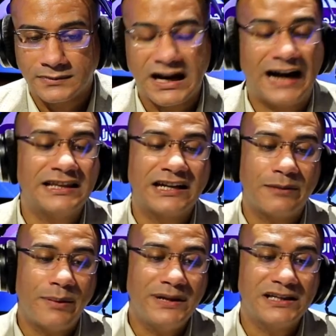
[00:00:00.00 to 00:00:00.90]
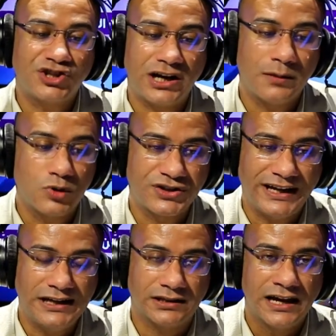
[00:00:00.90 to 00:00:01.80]
عندك كمان مينا شرق
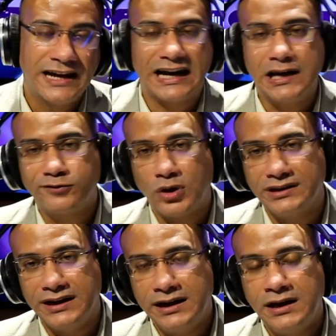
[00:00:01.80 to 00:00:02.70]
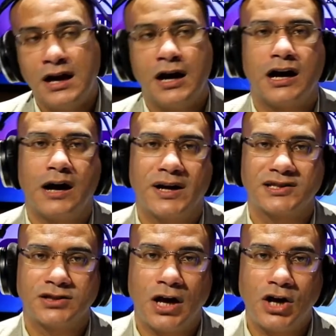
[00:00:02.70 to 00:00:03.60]
بورسعيد كلفته قد ايه
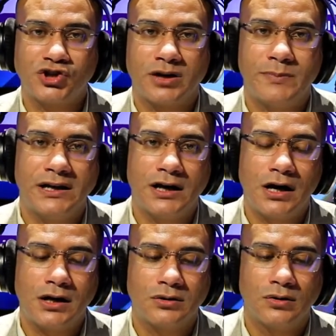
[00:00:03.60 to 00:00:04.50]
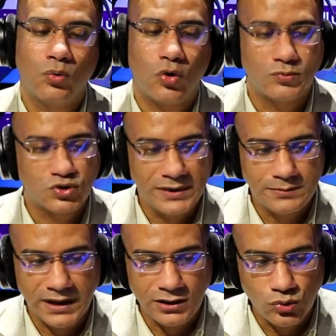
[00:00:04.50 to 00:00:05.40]
15 مليار و500
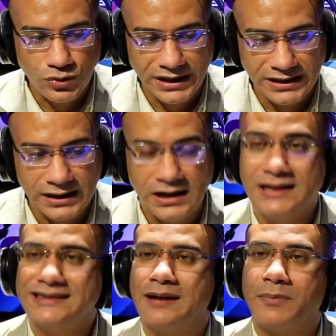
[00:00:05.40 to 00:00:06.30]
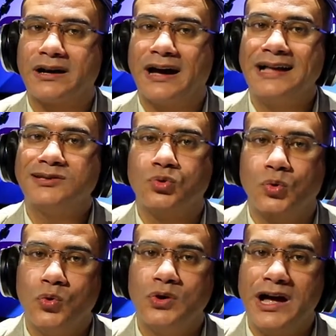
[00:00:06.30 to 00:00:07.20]
مليون جنيه ده لمرحلته
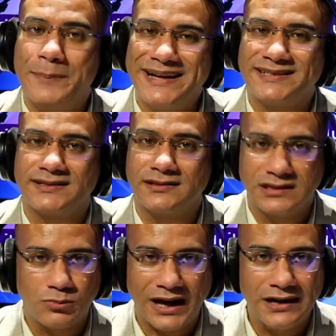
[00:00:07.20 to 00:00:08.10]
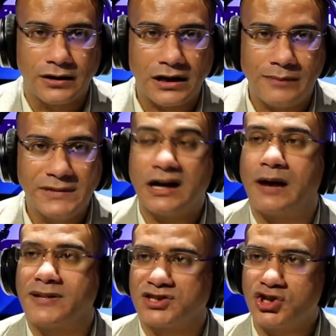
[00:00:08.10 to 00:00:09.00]
الاولى بس انت متخيل الرقم ده
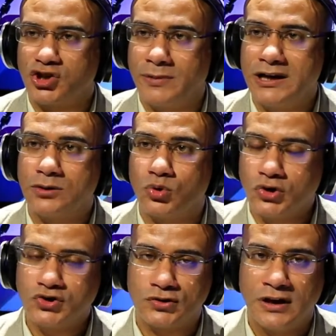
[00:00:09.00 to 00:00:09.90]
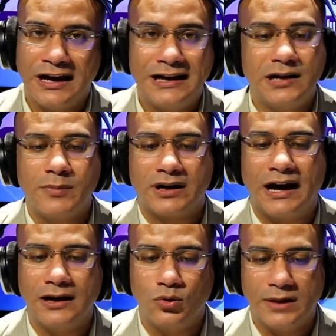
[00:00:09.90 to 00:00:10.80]
15 مليار ونص
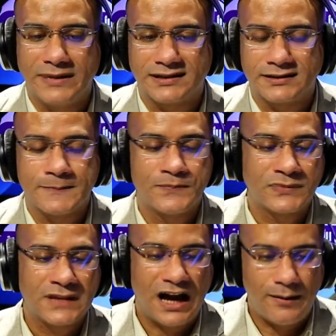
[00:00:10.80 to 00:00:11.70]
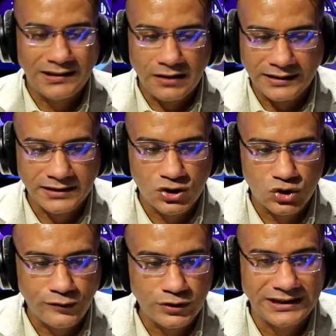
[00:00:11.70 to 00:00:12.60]
للمرحله الاولى بس عملت خط
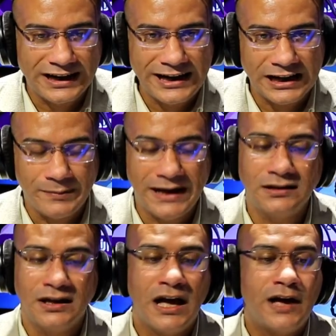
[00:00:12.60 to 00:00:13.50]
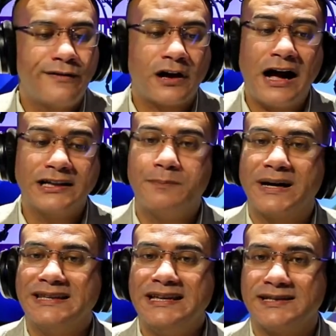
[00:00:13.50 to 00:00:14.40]
للسفن التجاريه كمان في قاعده
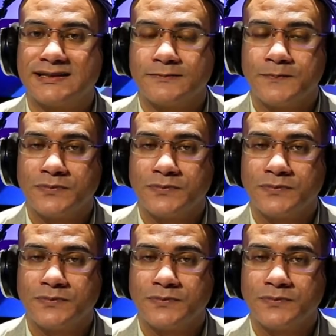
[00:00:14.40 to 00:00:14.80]
برنيس